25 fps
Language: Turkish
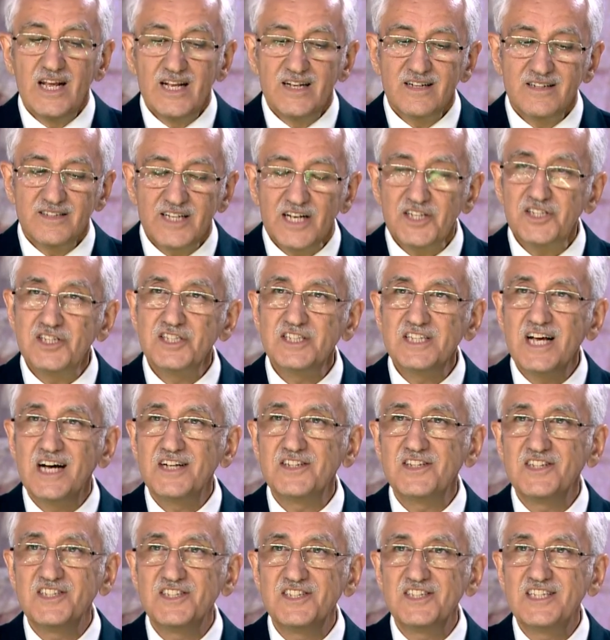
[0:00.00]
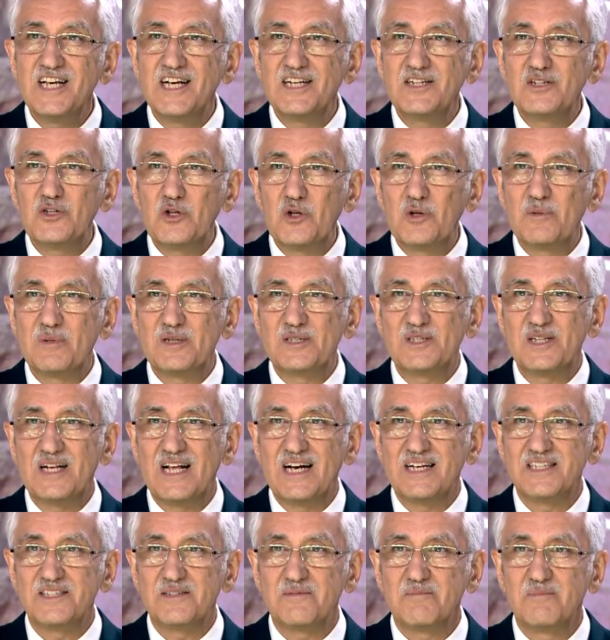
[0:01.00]
teçhizatınızın yerinde olması
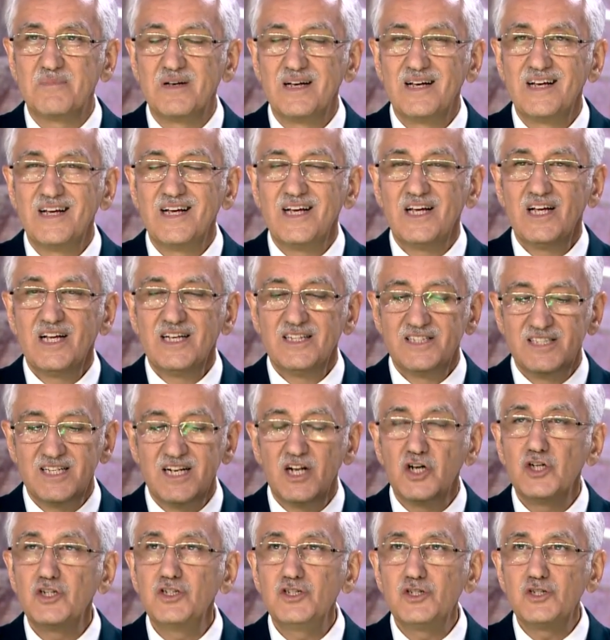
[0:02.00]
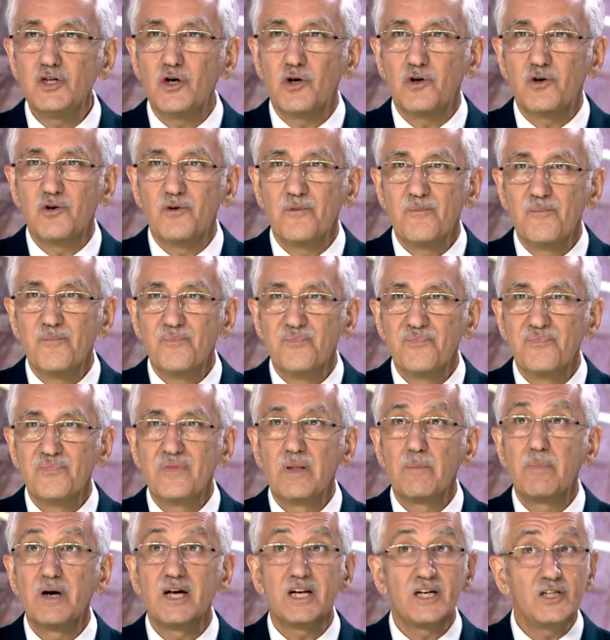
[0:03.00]
lazım. Silahınız yok.
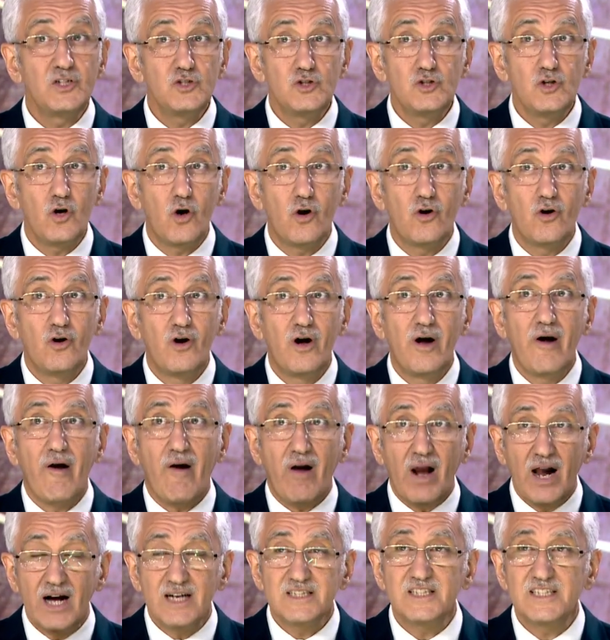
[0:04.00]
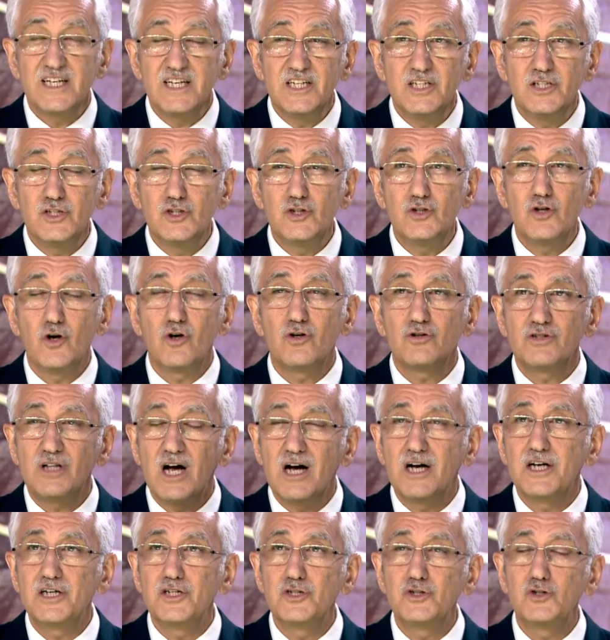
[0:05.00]
Paranız yok askeriniz yok,
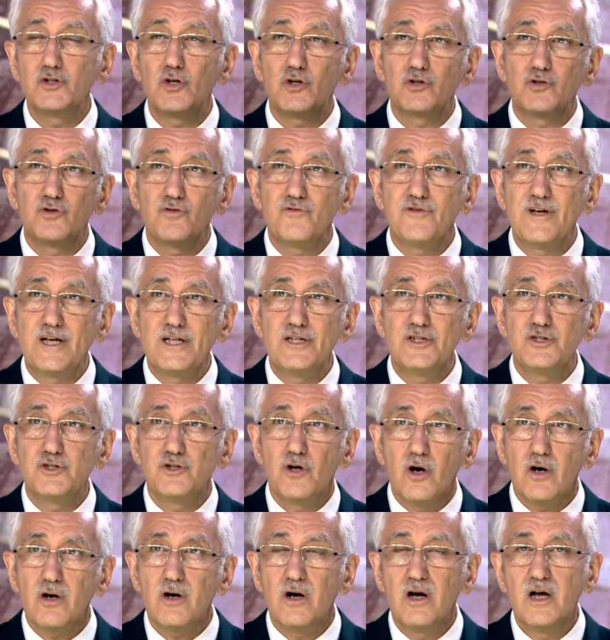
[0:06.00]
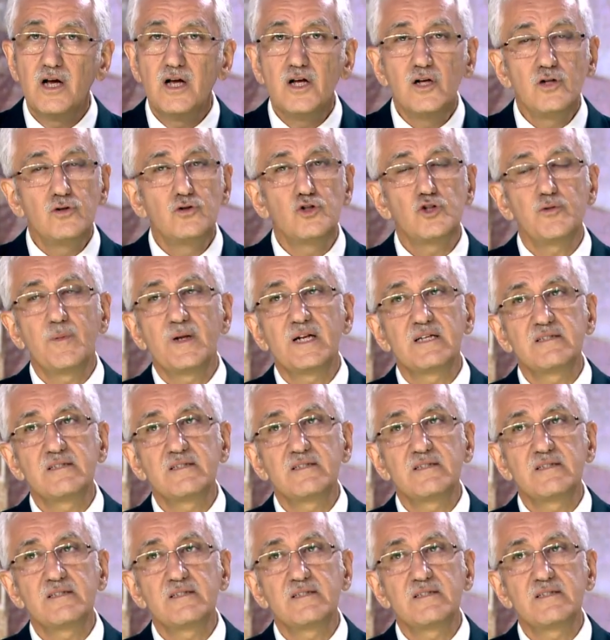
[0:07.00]
tankınız yok, tüfeğiniz yok. Düşmana